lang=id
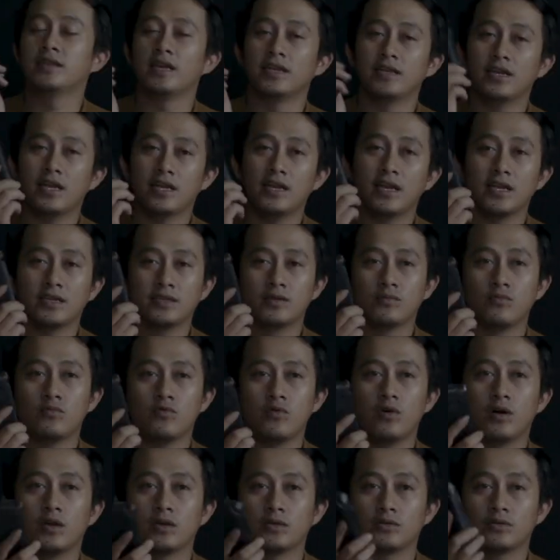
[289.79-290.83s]
Nah, ini adalah
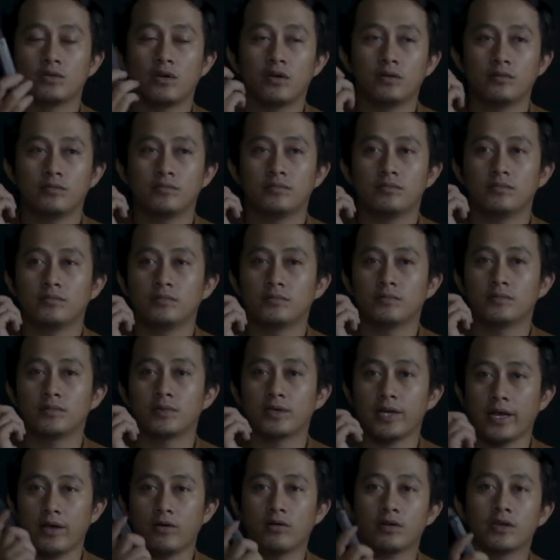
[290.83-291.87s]
sebuah sound
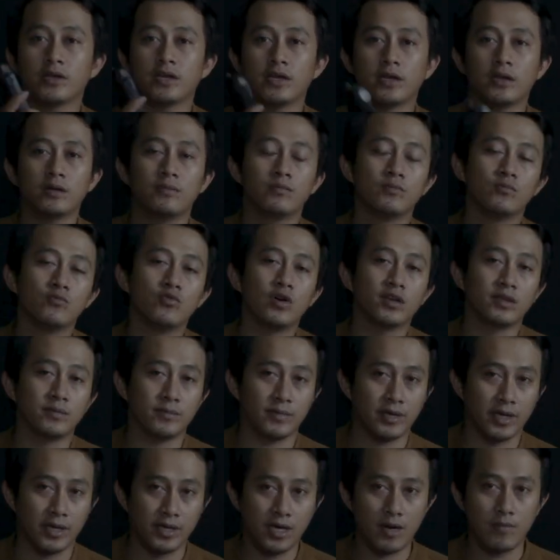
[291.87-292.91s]
recorder buat
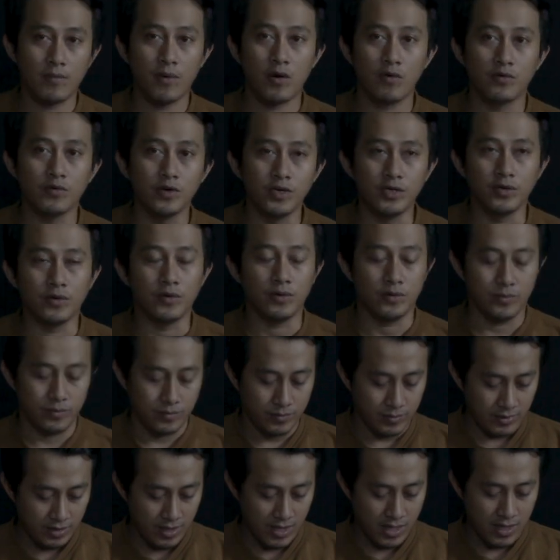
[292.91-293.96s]
merekam audio.
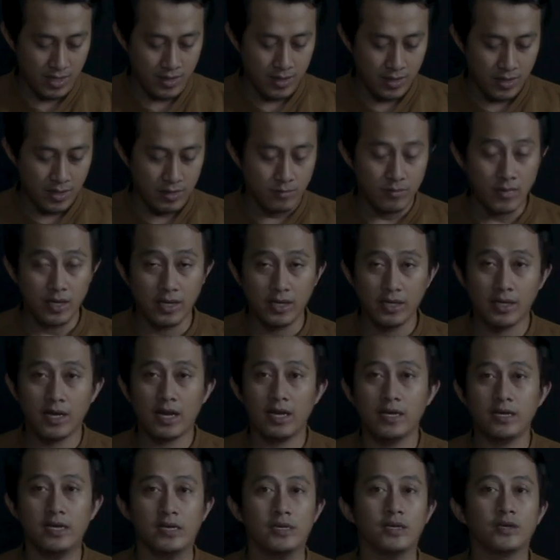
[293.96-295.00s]
Nah, bagi
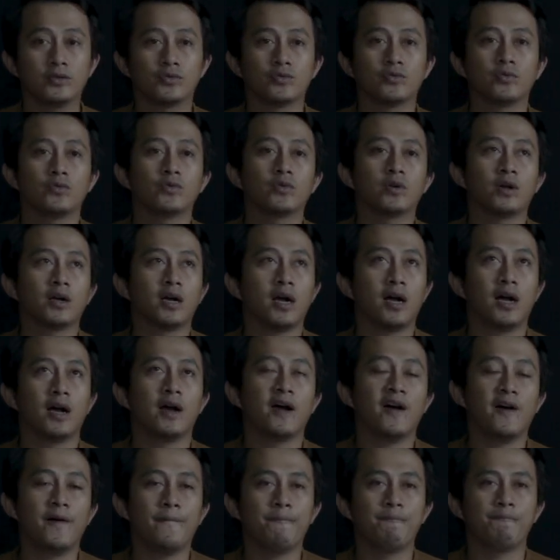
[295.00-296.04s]
kalian yang
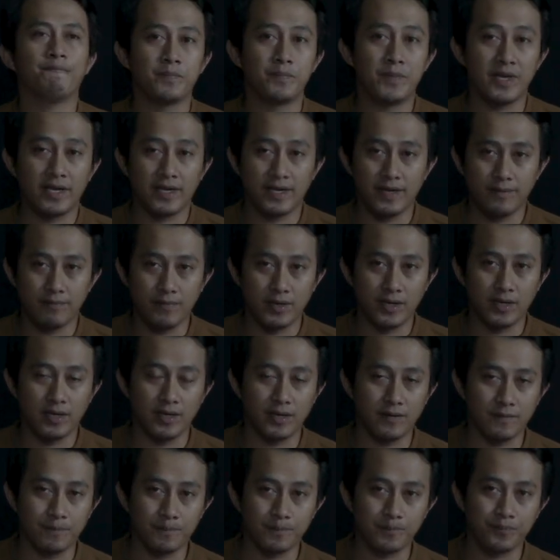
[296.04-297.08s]
suka
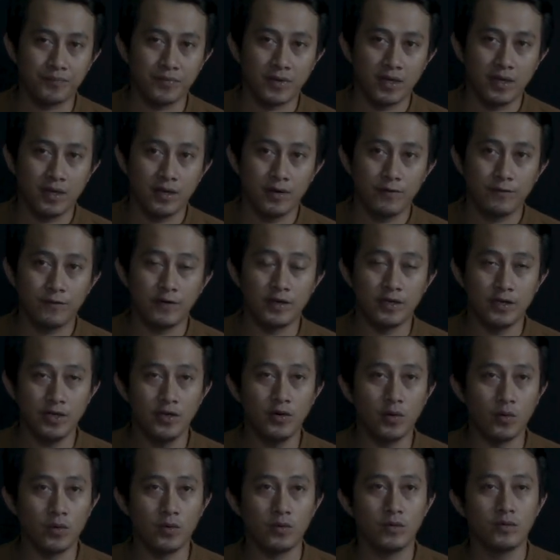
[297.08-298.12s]
bikin-bikin
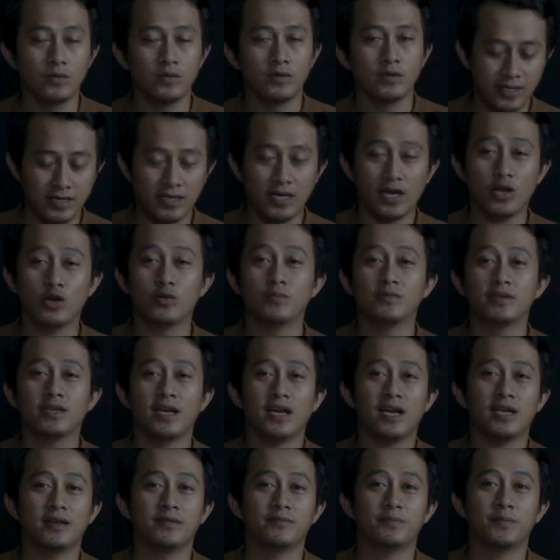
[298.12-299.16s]
video, biasanya kalau
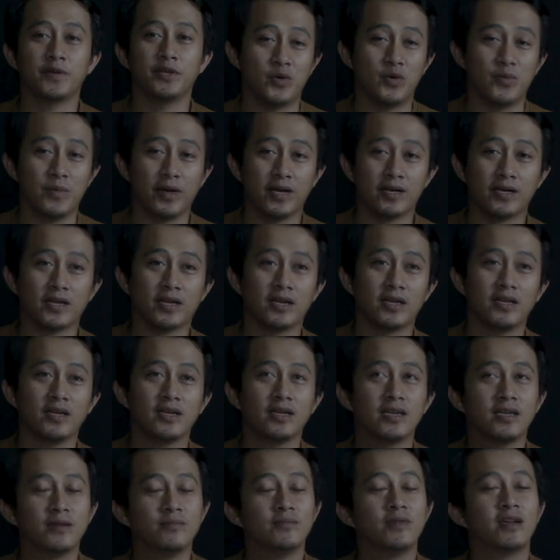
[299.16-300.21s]
misalkan video maker,
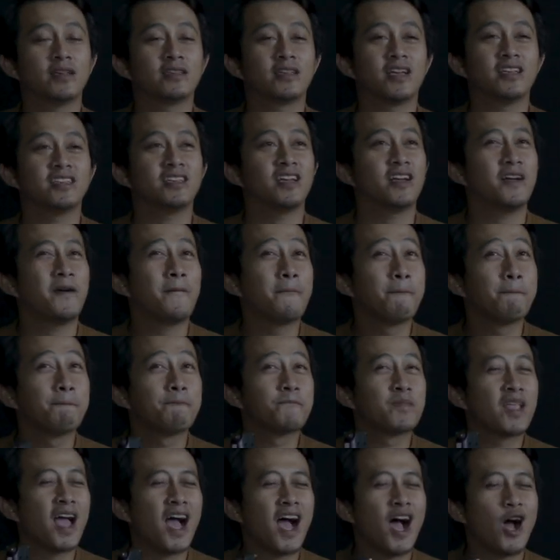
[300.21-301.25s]
biasanya
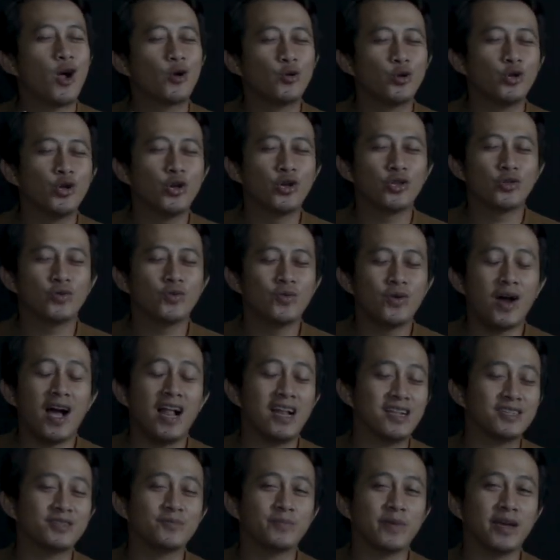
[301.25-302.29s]
audio itu
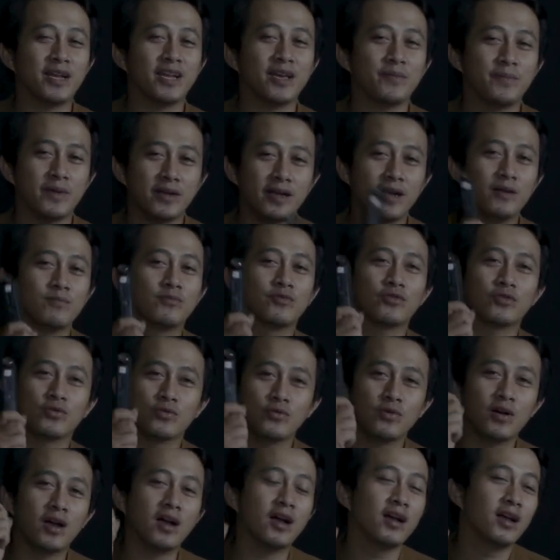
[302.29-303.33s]
hal sepele ya. padahal
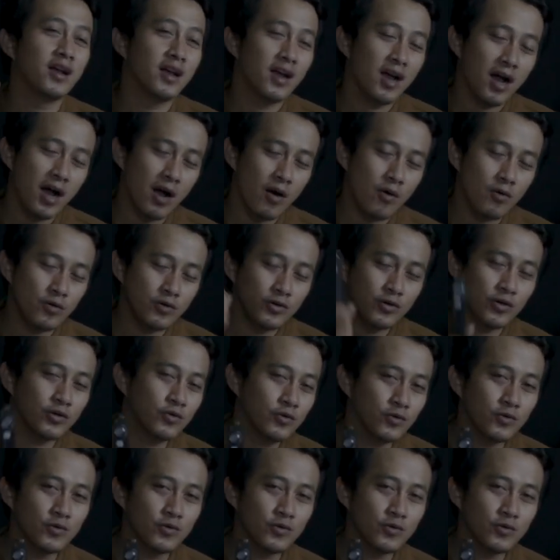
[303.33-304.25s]
menurut gua audio